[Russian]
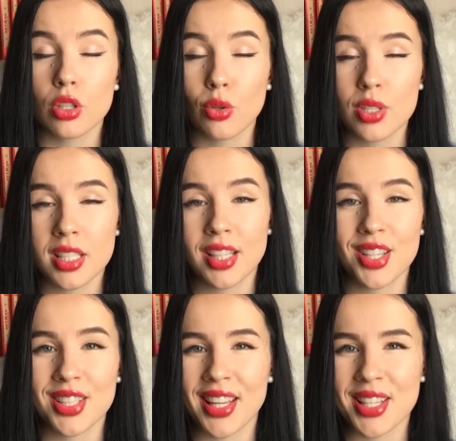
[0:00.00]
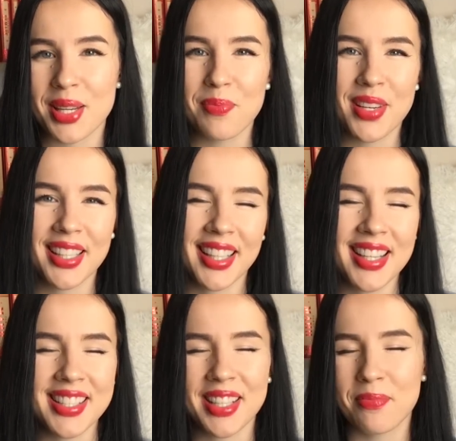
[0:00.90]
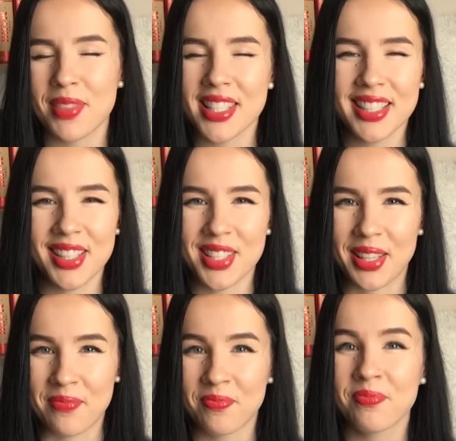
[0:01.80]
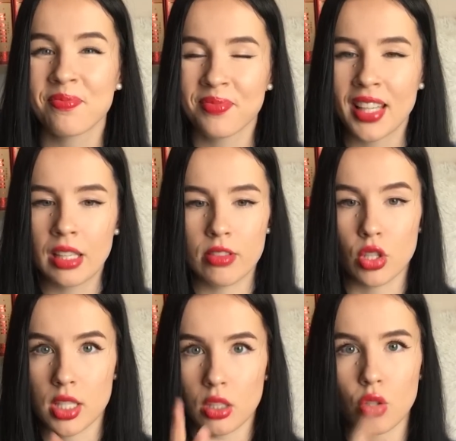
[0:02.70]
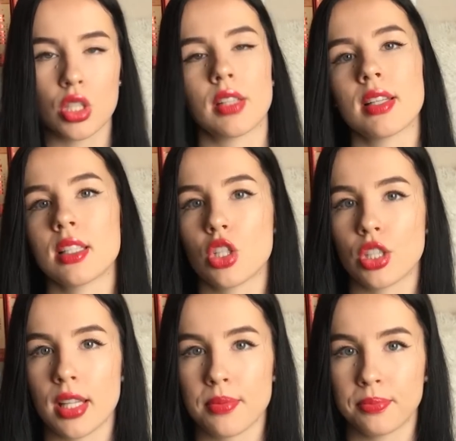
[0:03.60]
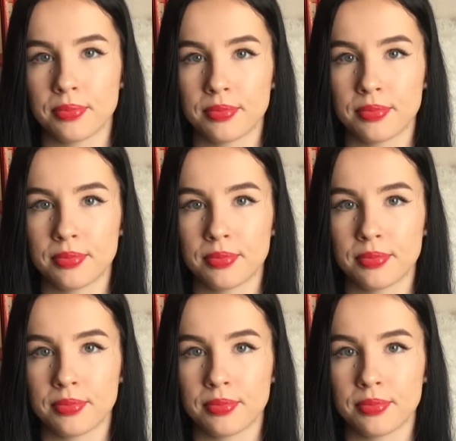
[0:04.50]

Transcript: розыгрыш нашей прекрасной посылочки. Все, теперь точно давайте начинать.